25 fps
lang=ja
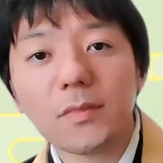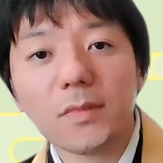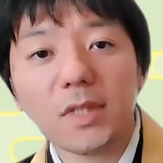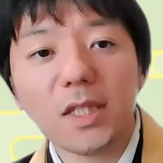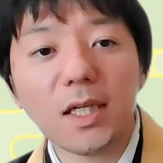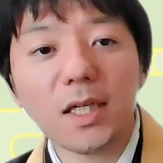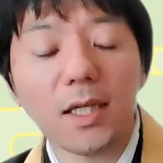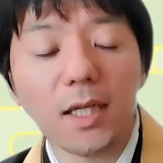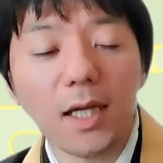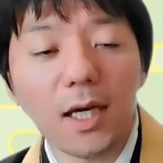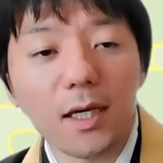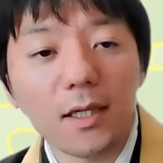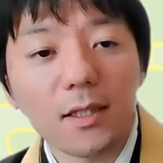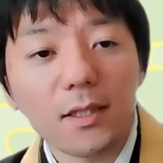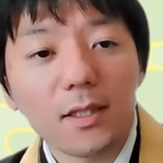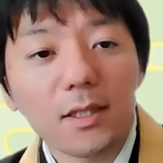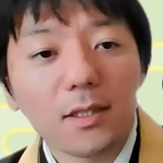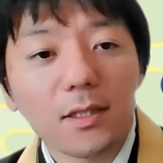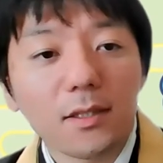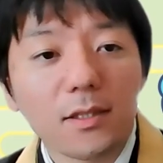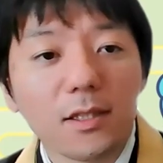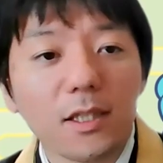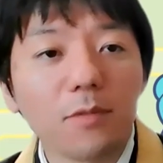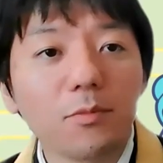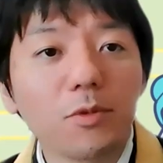だから、
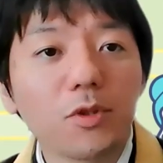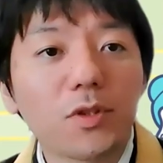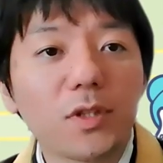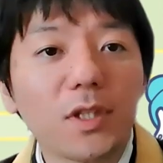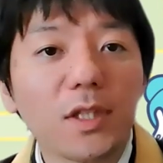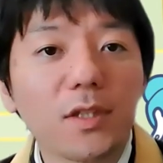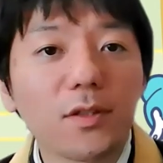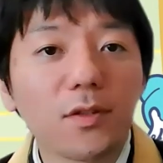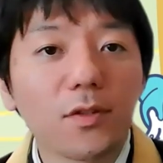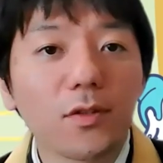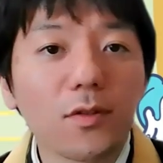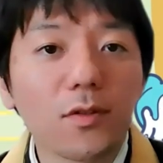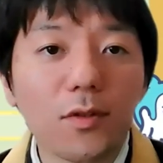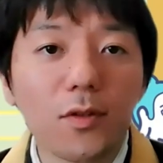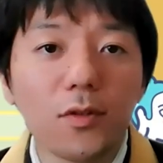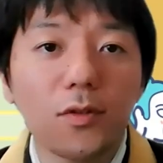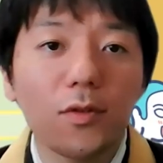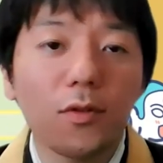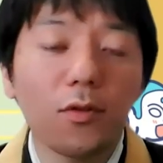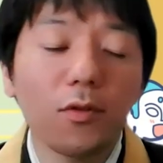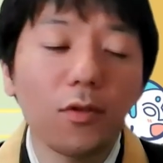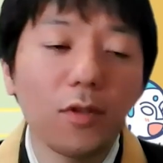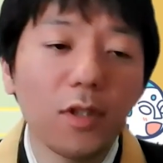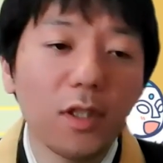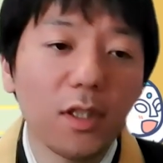眠ってずっと
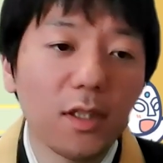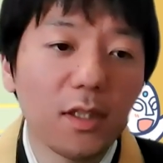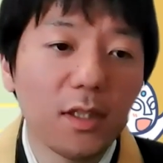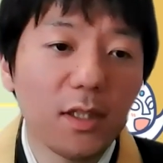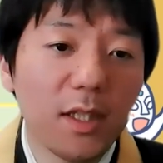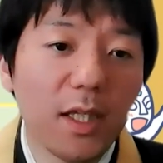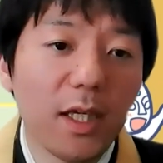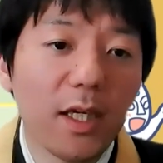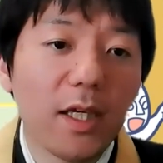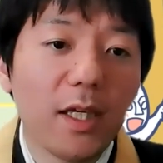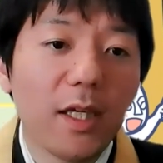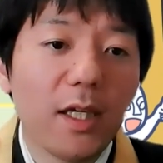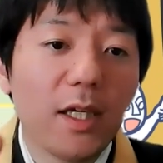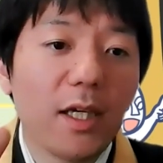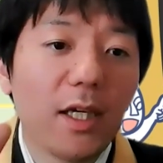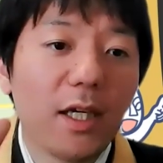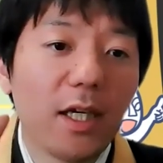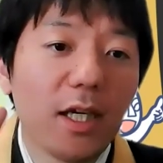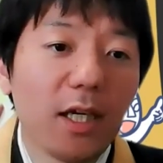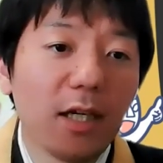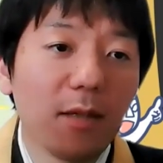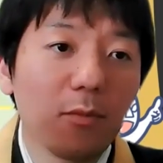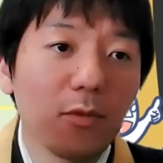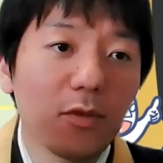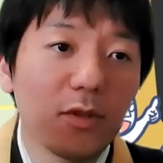そこに行って、
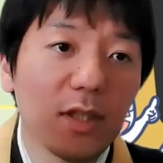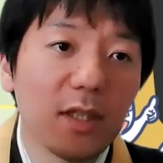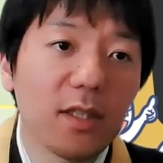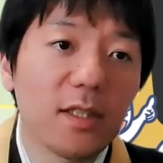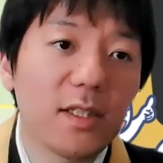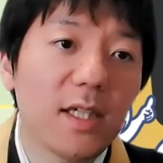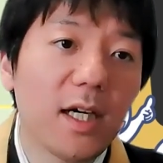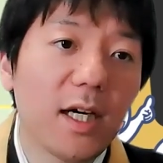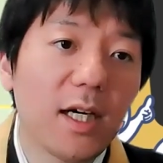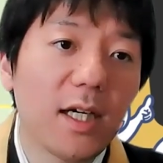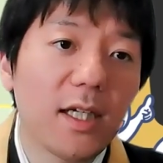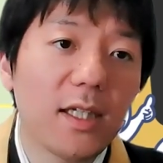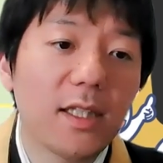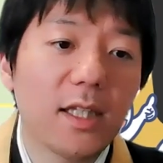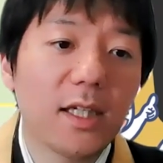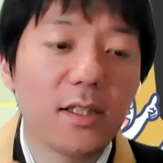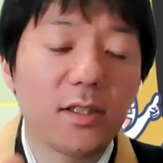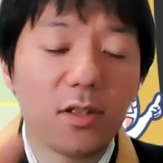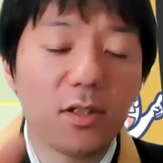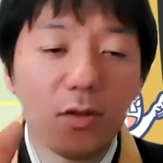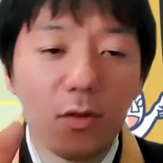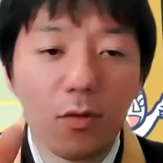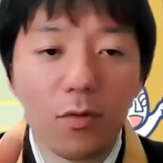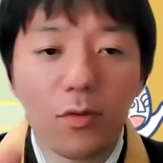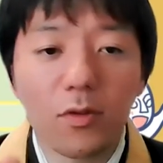えー、もう全然会えない
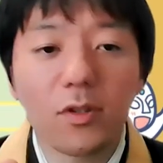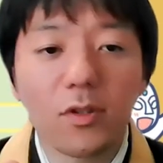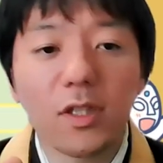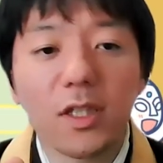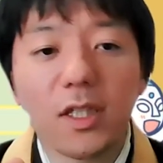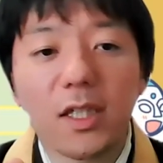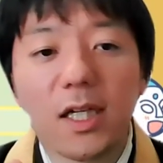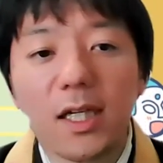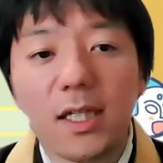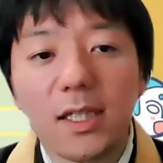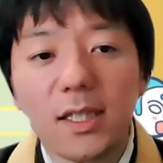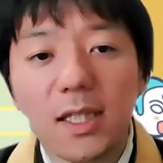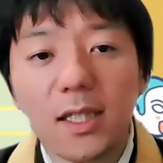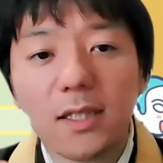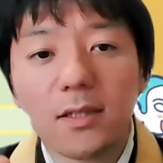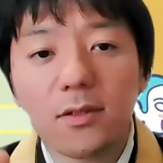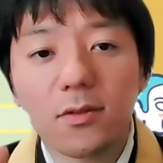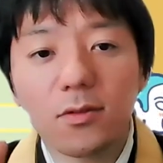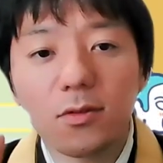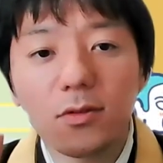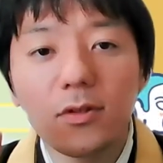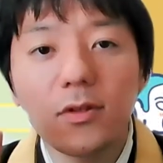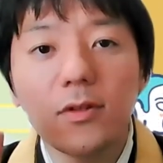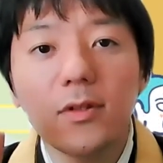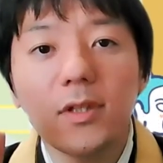し遠くに行かれた
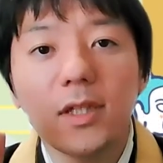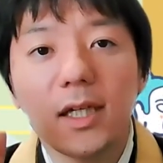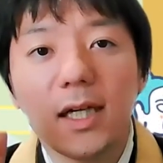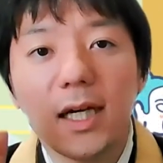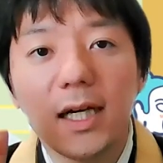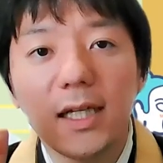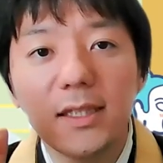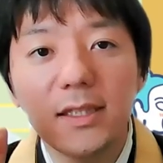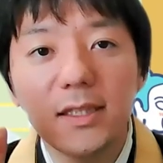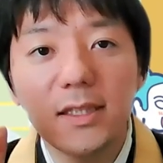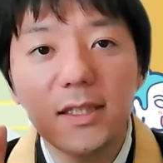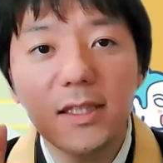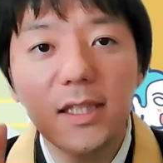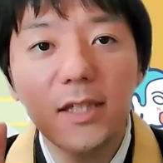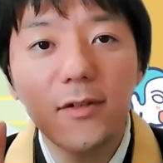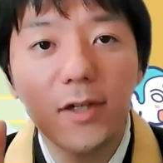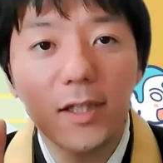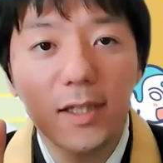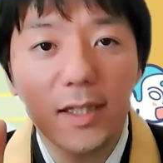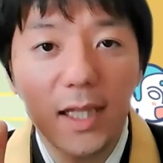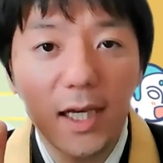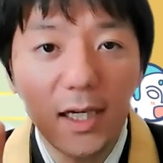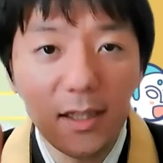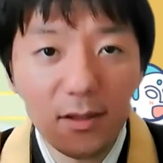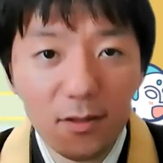というような感じで
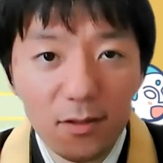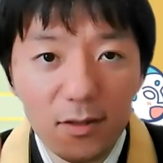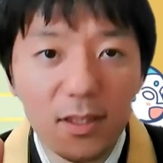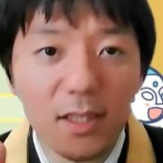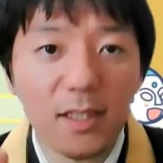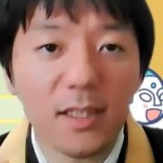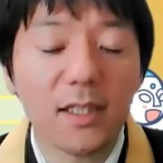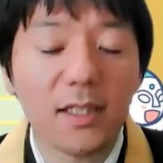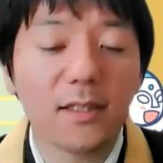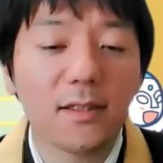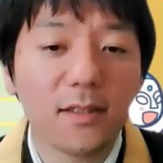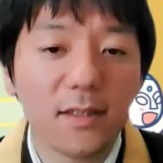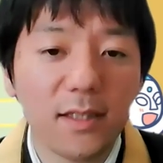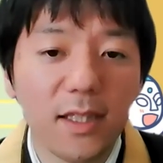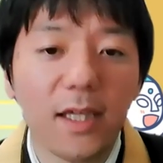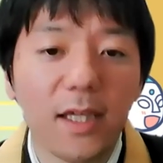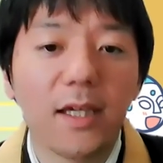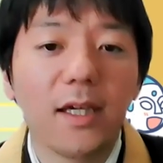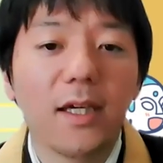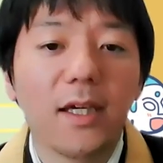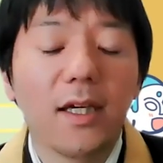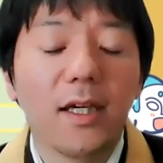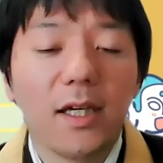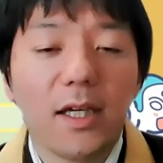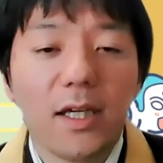はなくてです
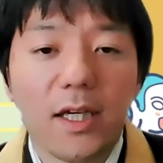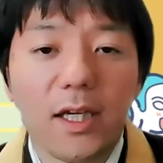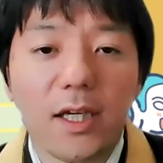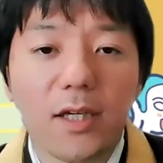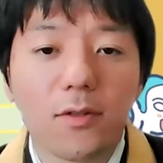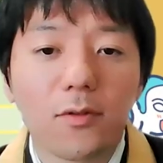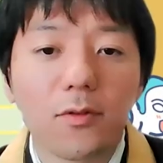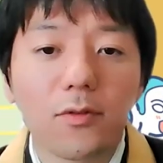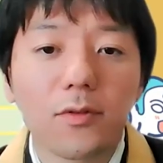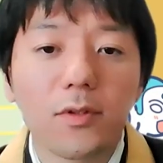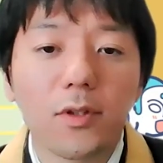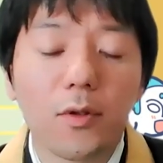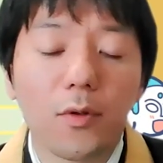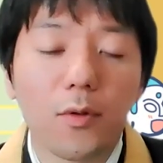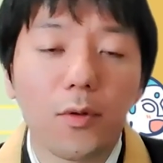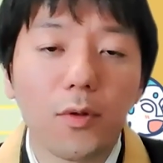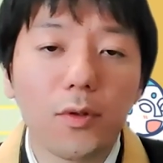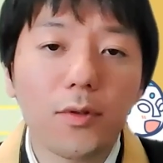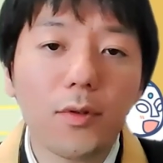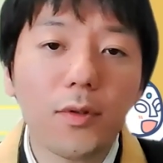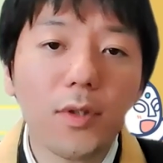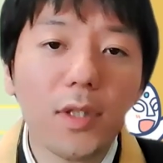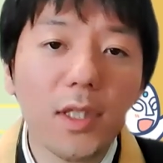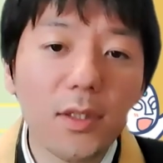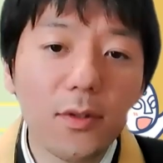ね、えー、今度は
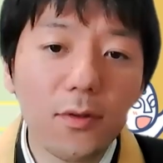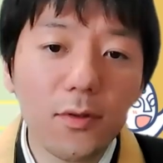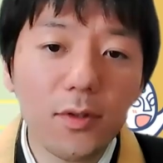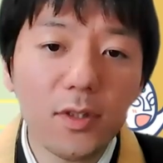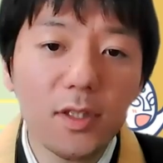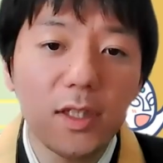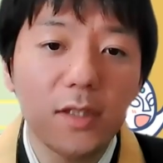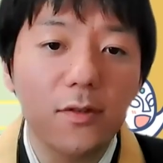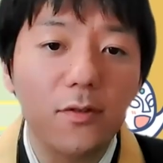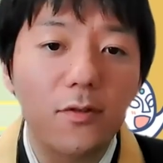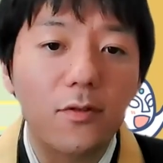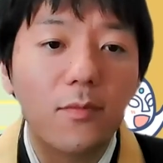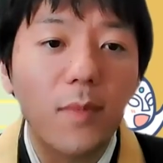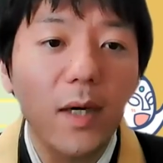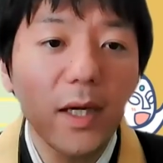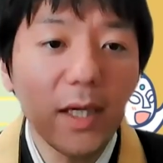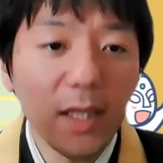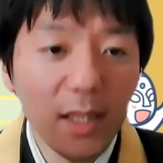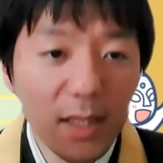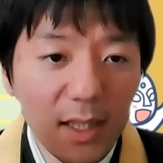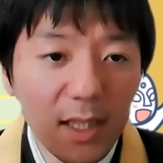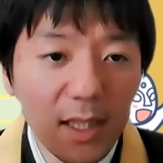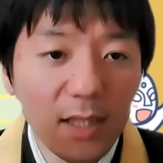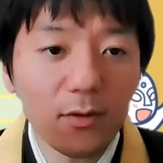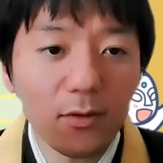仏として生ま
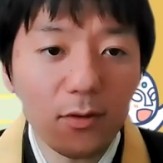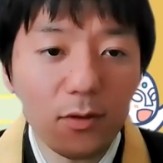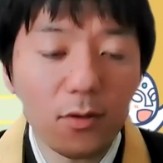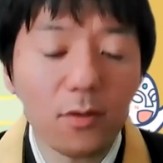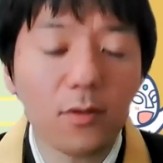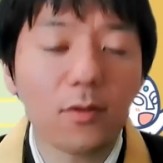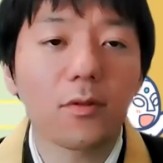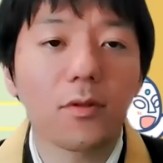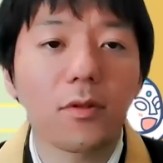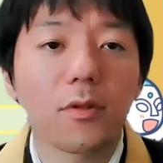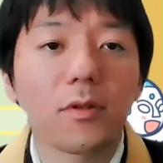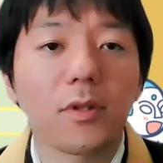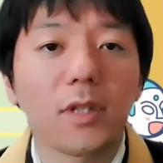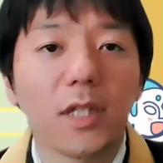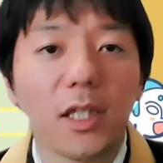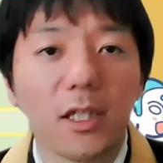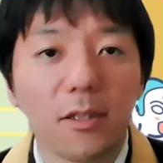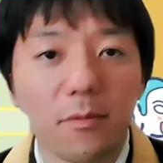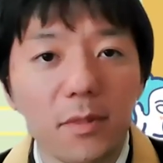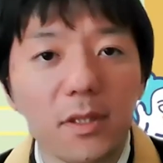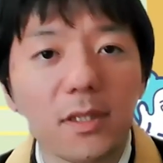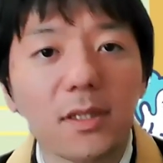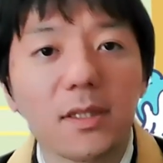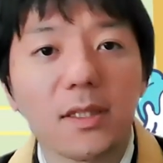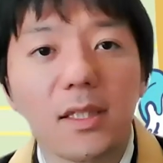れたということになり
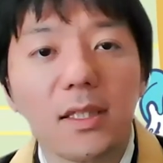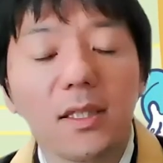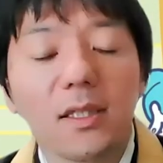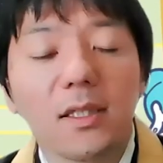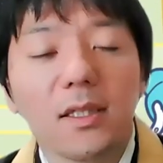ます。